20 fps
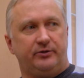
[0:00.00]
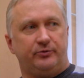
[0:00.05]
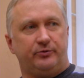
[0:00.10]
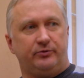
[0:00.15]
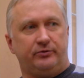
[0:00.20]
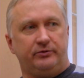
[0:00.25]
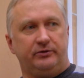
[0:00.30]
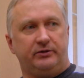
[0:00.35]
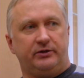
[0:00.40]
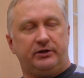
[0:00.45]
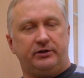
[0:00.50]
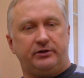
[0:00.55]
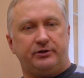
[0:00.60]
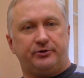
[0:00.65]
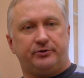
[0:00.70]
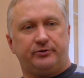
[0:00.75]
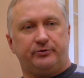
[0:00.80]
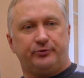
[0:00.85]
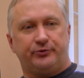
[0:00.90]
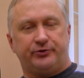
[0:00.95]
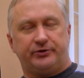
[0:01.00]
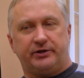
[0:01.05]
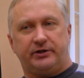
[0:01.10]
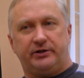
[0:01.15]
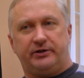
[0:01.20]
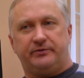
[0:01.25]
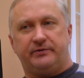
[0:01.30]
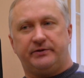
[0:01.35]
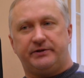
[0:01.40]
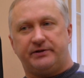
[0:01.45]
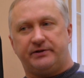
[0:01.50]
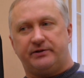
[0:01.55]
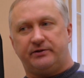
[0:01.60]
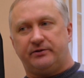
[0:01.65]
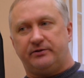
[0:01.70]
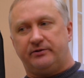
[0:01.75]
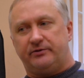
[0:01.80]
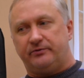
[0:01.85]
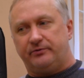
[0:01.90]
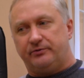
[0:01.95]
Он начал устраиваться
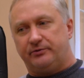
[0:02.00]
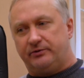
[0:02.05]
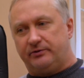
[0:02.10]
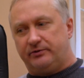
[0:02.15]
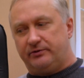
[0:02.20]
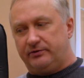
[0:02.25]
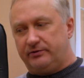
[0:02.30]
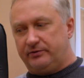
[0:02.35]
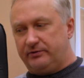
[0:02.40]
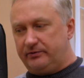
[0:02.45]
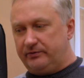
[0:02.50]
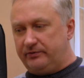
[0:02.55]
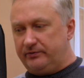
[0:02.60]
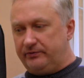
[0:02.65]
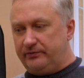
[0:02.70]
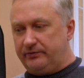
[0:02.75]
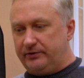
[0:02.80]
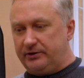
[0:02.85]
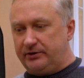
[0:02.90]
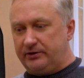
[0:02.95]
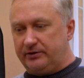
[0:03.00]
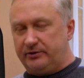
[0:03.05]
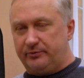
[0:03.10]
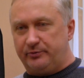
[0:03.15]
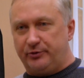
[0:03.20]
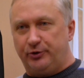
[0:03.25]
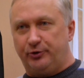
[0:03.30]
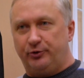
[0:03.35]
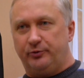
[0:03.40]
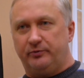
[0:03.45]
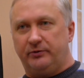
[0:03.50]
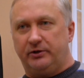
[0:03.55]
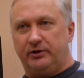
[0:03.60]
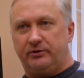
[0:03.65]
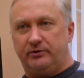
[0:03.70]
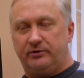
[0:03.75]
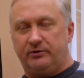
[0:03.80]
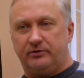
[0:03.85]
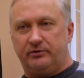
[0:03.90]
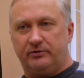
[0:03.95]
вот э, в этот
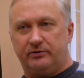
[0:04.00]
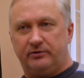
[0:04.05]
приемник,